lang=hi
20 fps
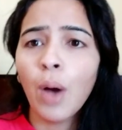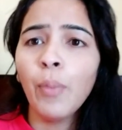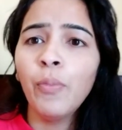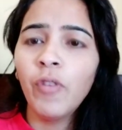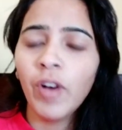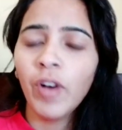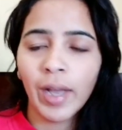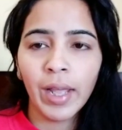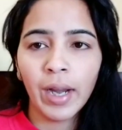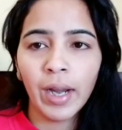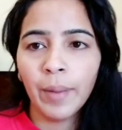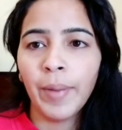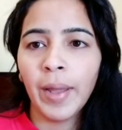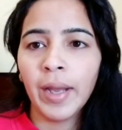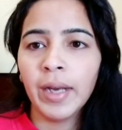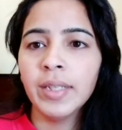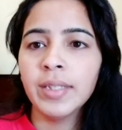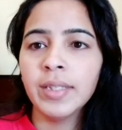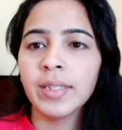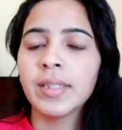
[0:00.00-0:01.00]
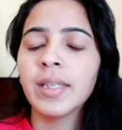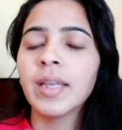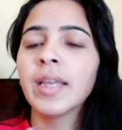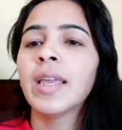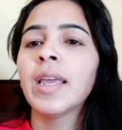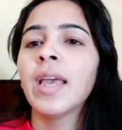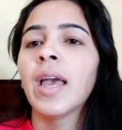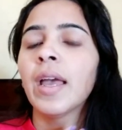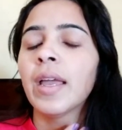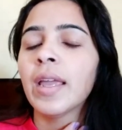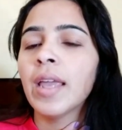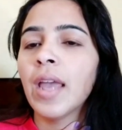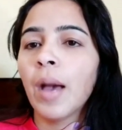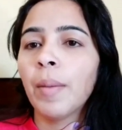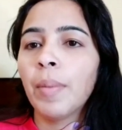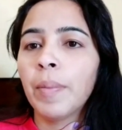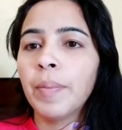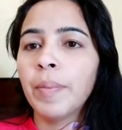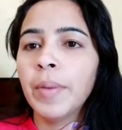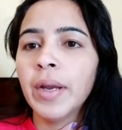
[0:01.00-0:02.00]
टॉप वगैरह पहने जिससे कि है
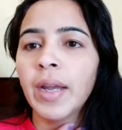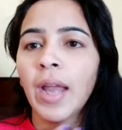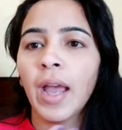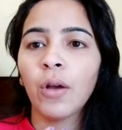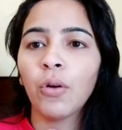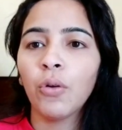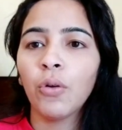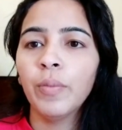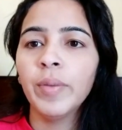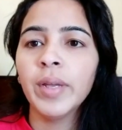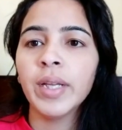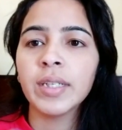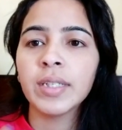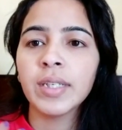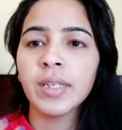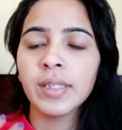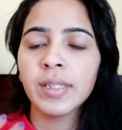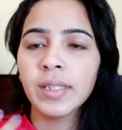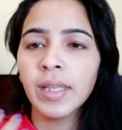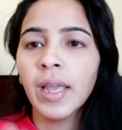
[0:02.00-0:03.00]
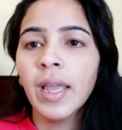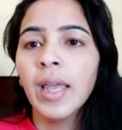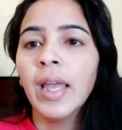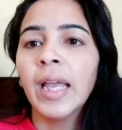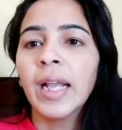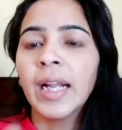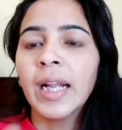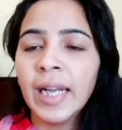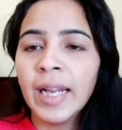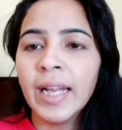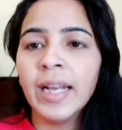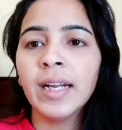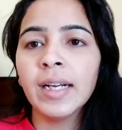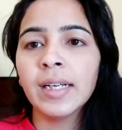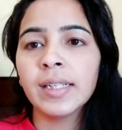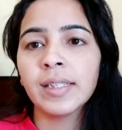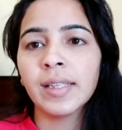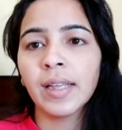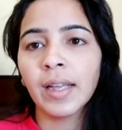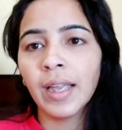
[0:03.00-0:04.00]
कि आप अपने नेक को भी अच्छे से
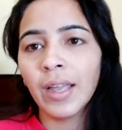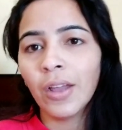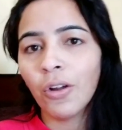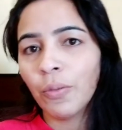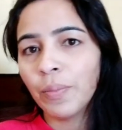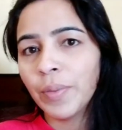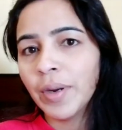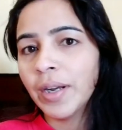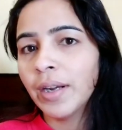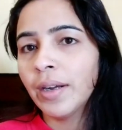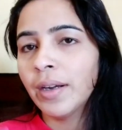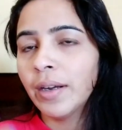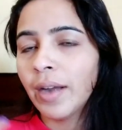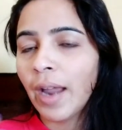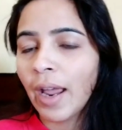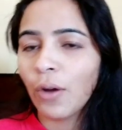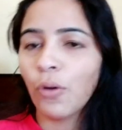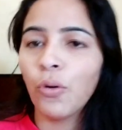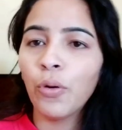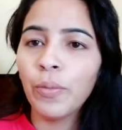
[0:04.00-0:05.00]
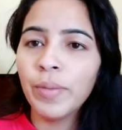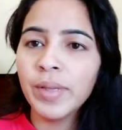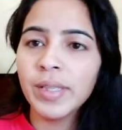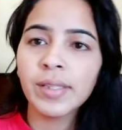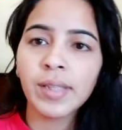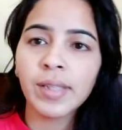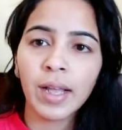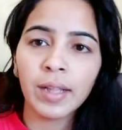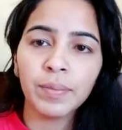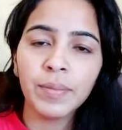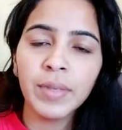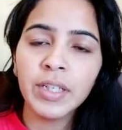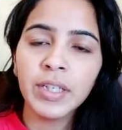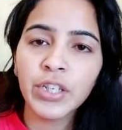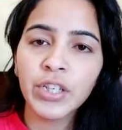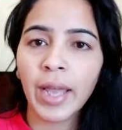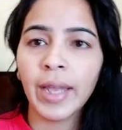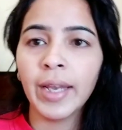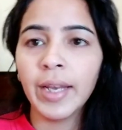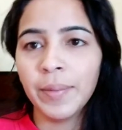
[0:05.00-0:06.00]
क्लीन कर सके और अपने नेक को भी साथ
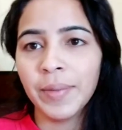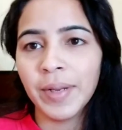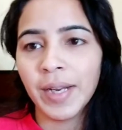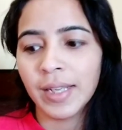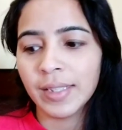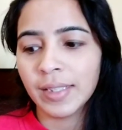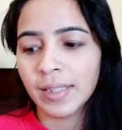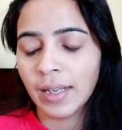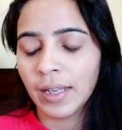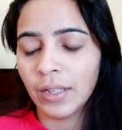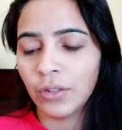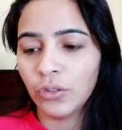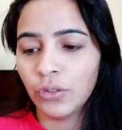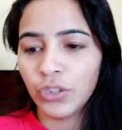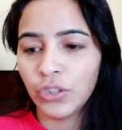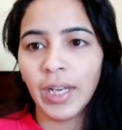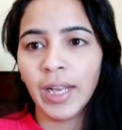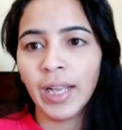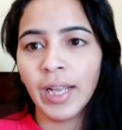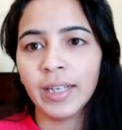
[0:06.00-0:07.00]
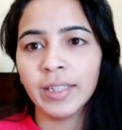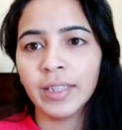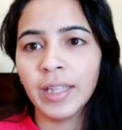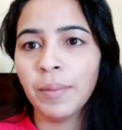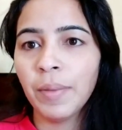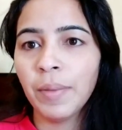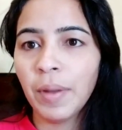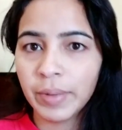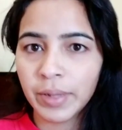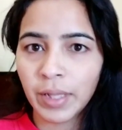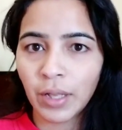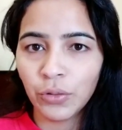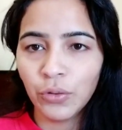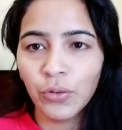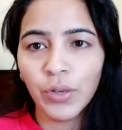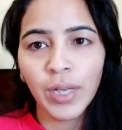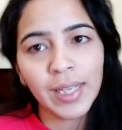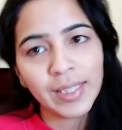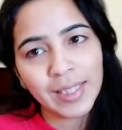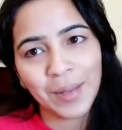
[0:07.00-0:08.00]
में शाइनी बना सके तो चलिए करते हैं मैं
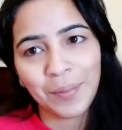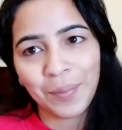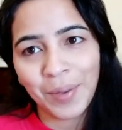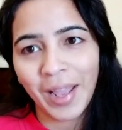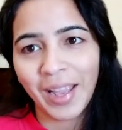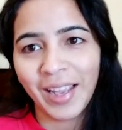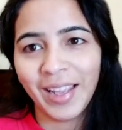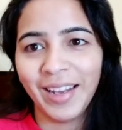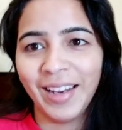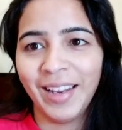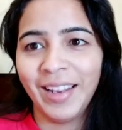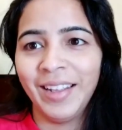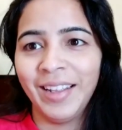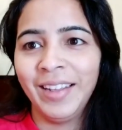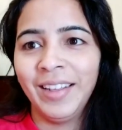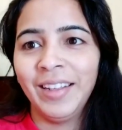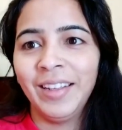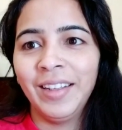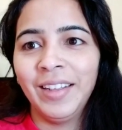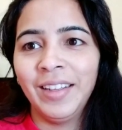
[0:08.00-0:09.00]
बताती हूँ कैसे अप्लाई करें